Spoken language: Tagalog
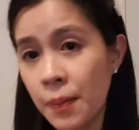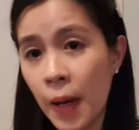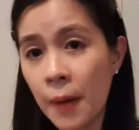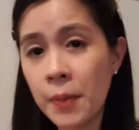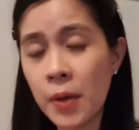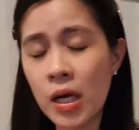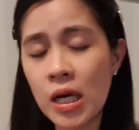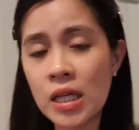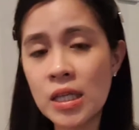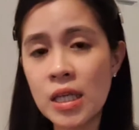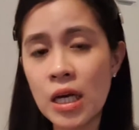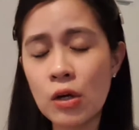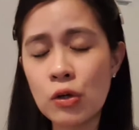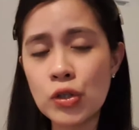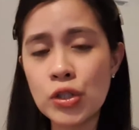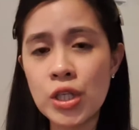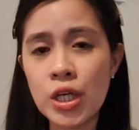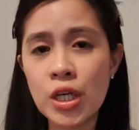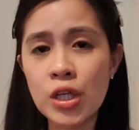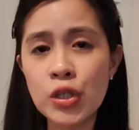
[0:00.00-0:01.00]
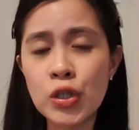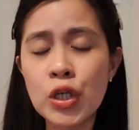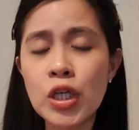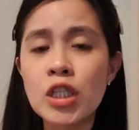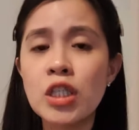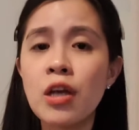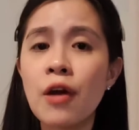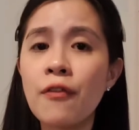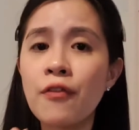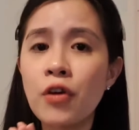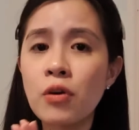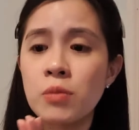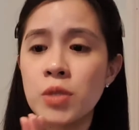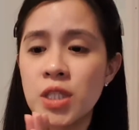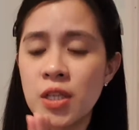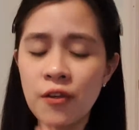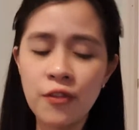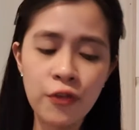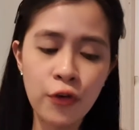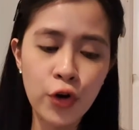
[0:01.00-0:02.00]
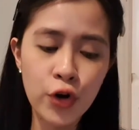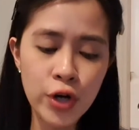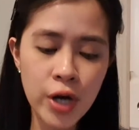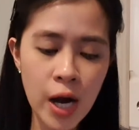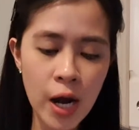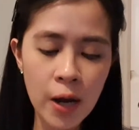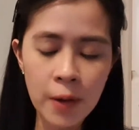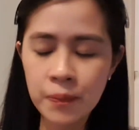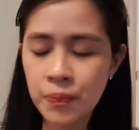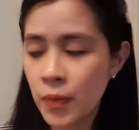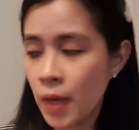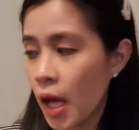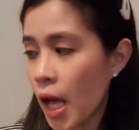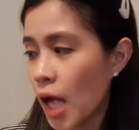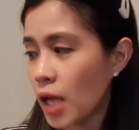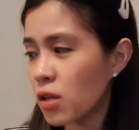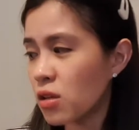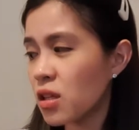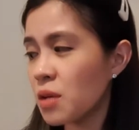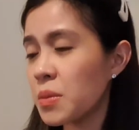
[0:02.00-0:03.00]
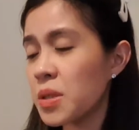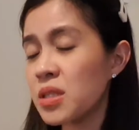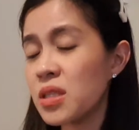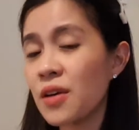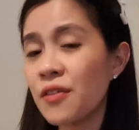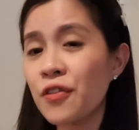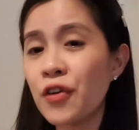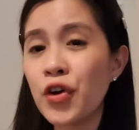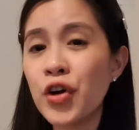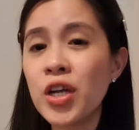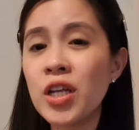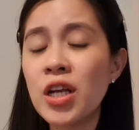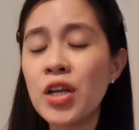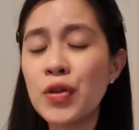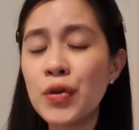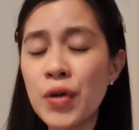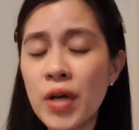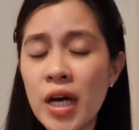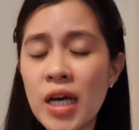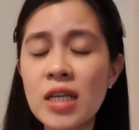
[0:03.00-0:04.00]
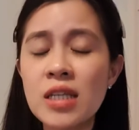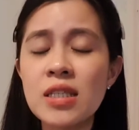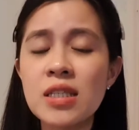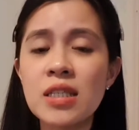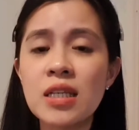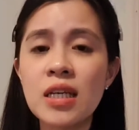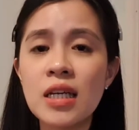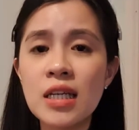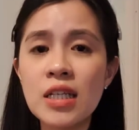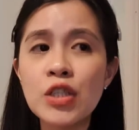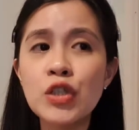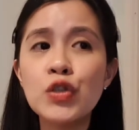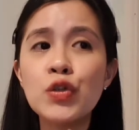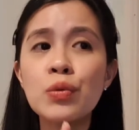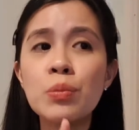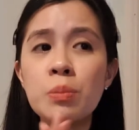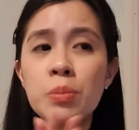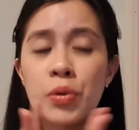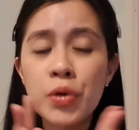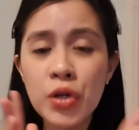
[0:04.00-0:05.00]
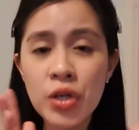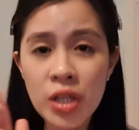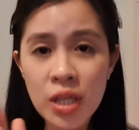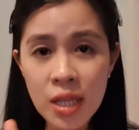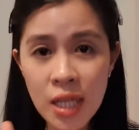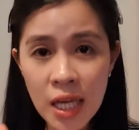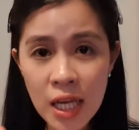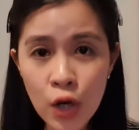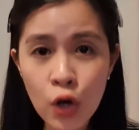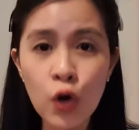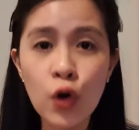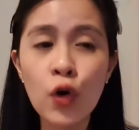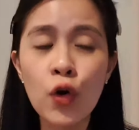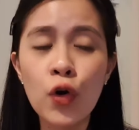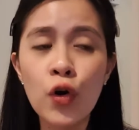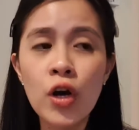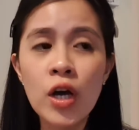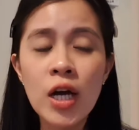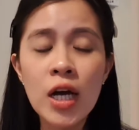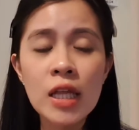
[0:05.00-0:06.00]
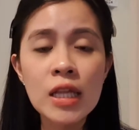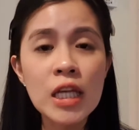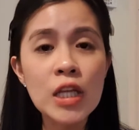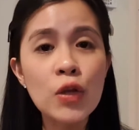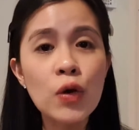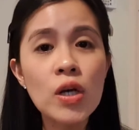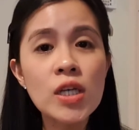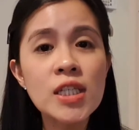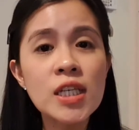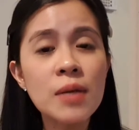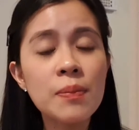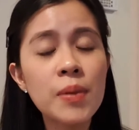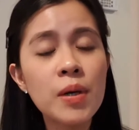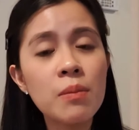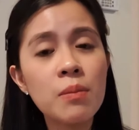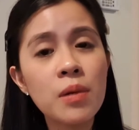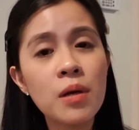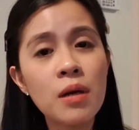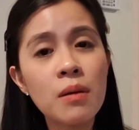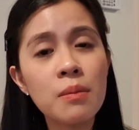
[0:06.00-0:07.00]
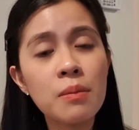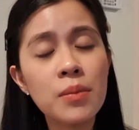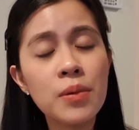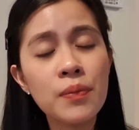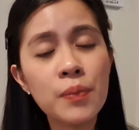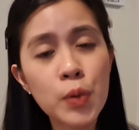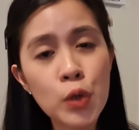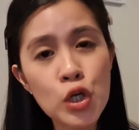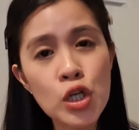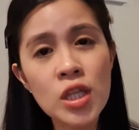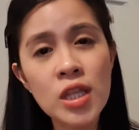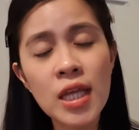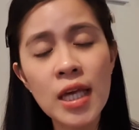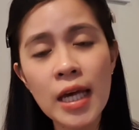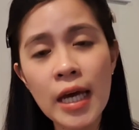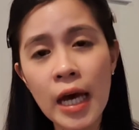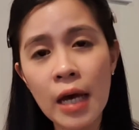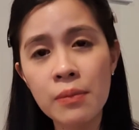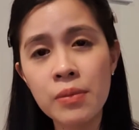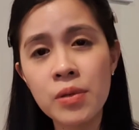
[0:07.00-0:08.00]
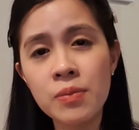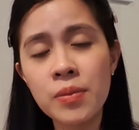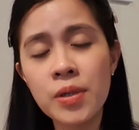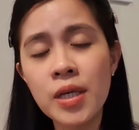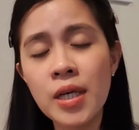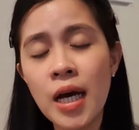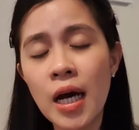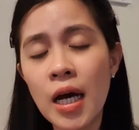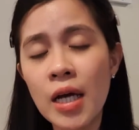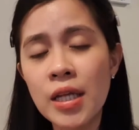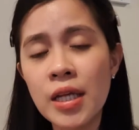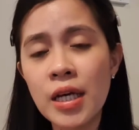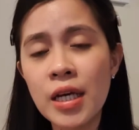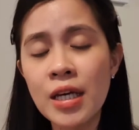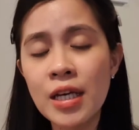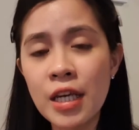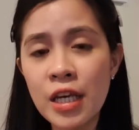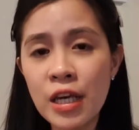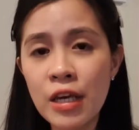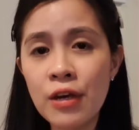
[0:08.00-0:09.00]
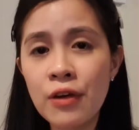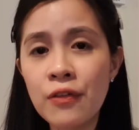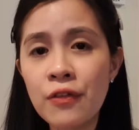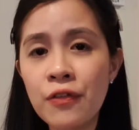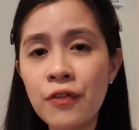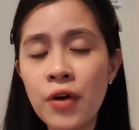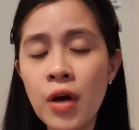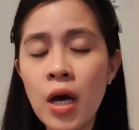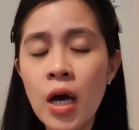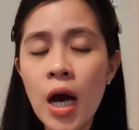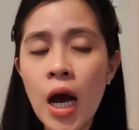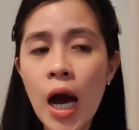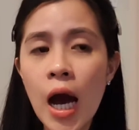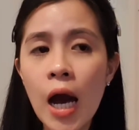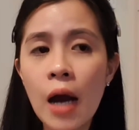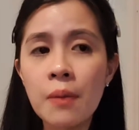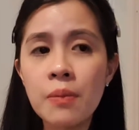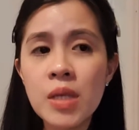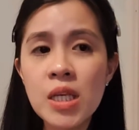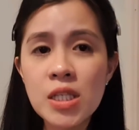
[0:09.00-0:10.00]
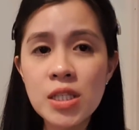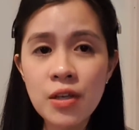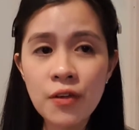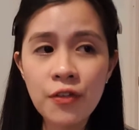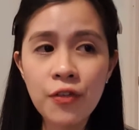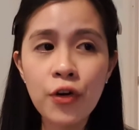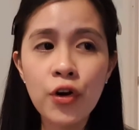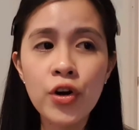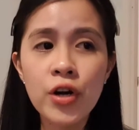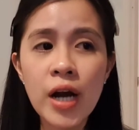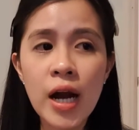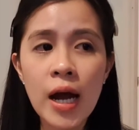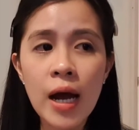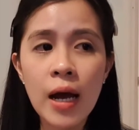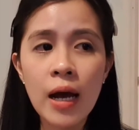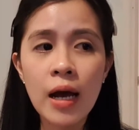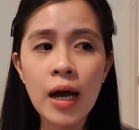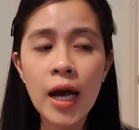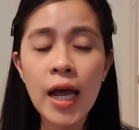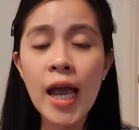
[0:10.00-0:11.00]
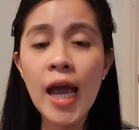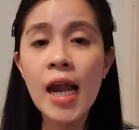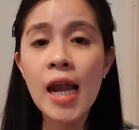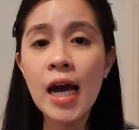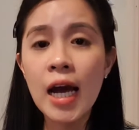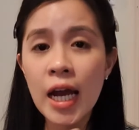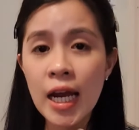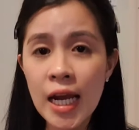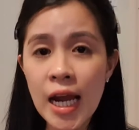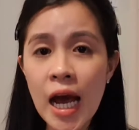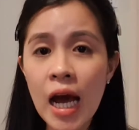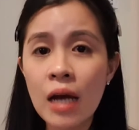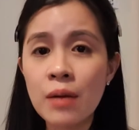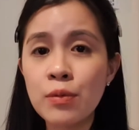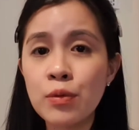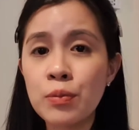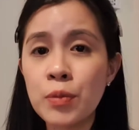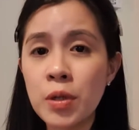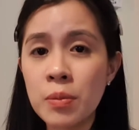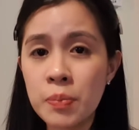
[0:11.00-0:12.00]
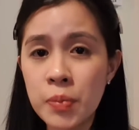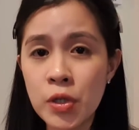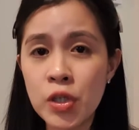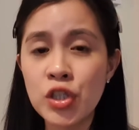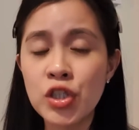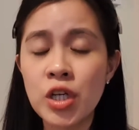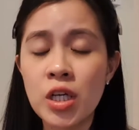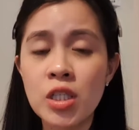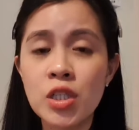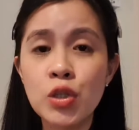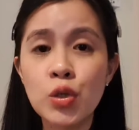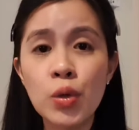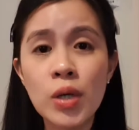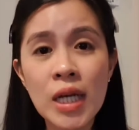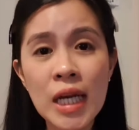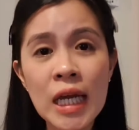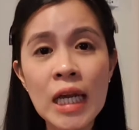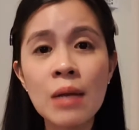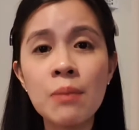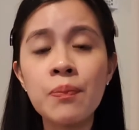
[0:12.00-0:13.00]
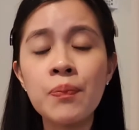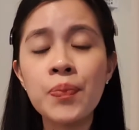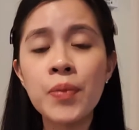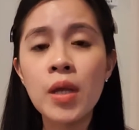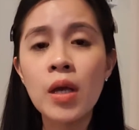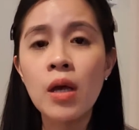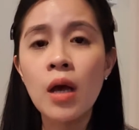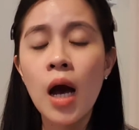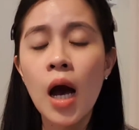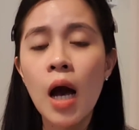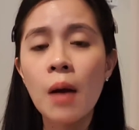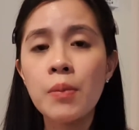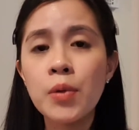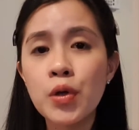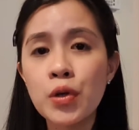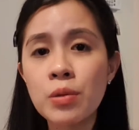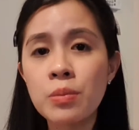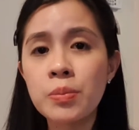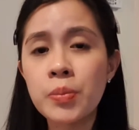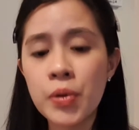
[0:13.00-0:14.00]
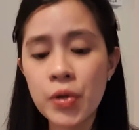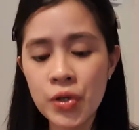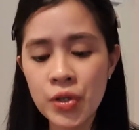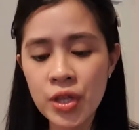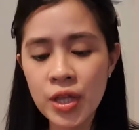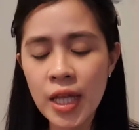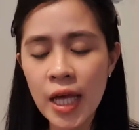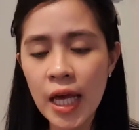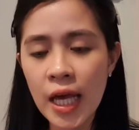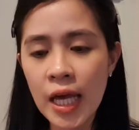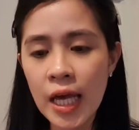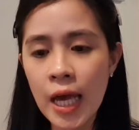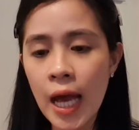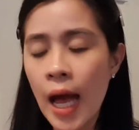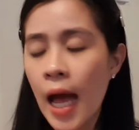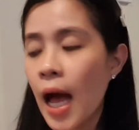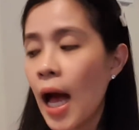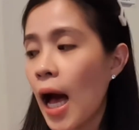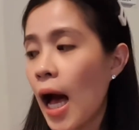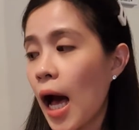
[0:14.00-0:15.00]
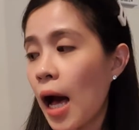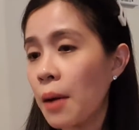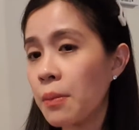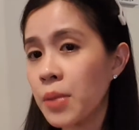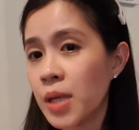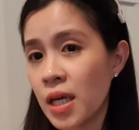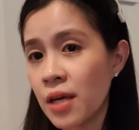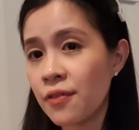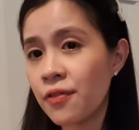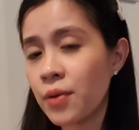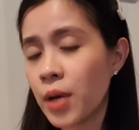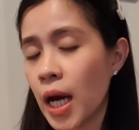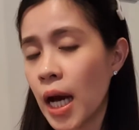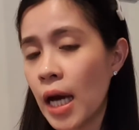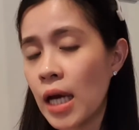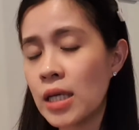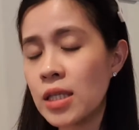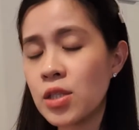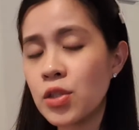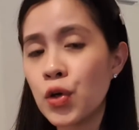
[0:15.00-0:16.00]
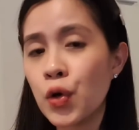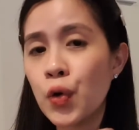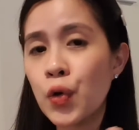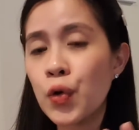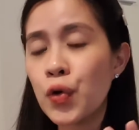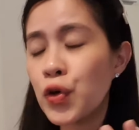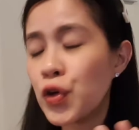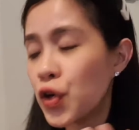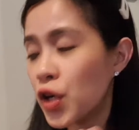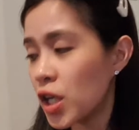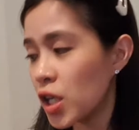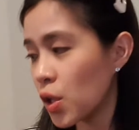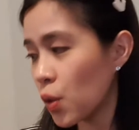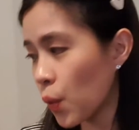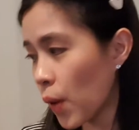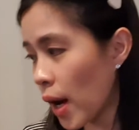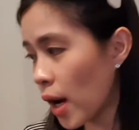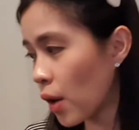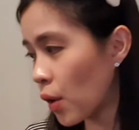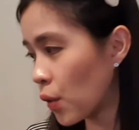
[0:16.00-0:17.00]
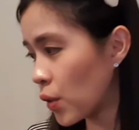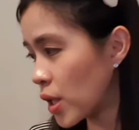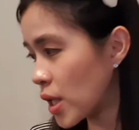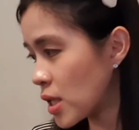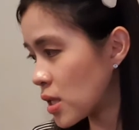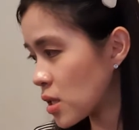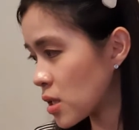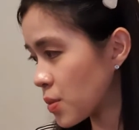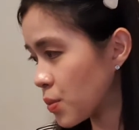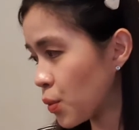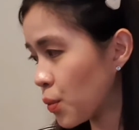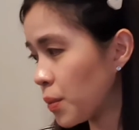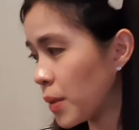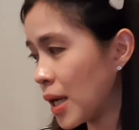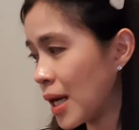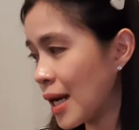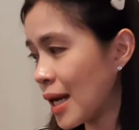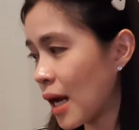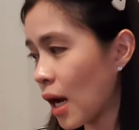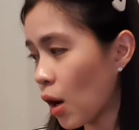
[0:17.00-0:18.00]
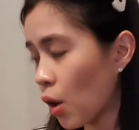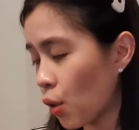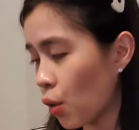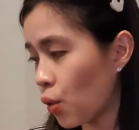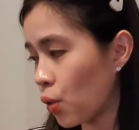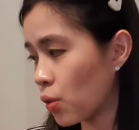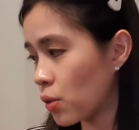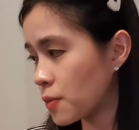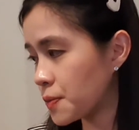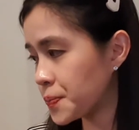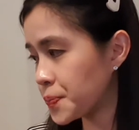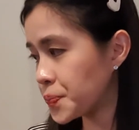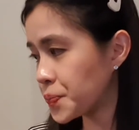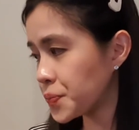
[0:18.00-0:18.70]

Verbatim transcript: Papakita ko sa inyo is from Sephora. Ito naman Sephora na to guys is tong birthday ko. Dito kasi pag mag-birthday ka, bibigyan ka ng gift um, ni Sephora. Kaya lang kailangan mong mag-purchase to claim um, your birthday um, gift guys. So, yung ginawa ko is bumili ako